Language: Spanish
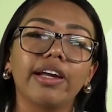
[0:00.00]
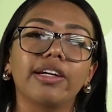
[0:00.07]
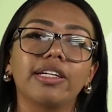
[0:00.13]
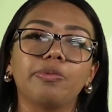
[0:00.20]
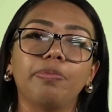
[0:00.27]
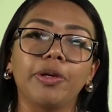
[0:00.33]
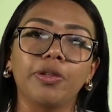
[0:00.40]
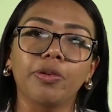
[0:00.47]

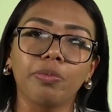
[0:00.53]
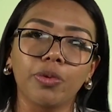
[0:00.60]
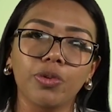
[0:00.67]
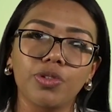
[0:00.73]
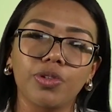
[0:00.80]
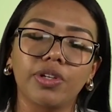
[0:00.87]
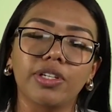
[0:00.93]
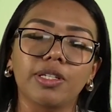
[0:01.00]
Respeto
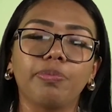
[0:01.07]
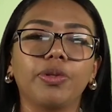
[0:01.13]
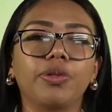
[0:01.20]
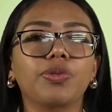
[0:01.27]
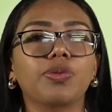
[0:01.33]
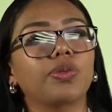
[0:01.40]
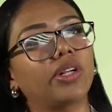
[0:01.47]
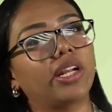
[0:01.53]
mucho,
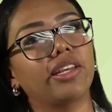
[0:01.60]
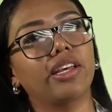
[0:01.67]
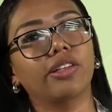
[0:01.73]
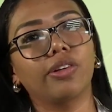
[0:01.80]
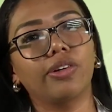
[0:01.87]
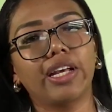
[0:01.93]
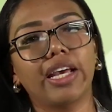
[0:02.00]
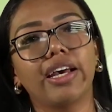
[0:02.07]
respeto su
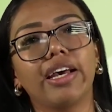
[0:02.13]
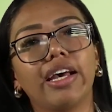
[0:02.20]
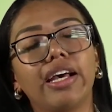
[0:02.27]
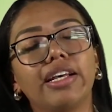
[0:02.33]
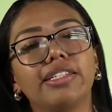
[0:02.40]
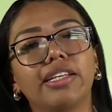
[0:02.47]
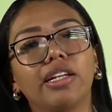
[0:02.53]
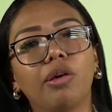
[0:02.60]
trayectoria.
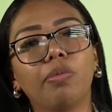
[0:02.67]
Sin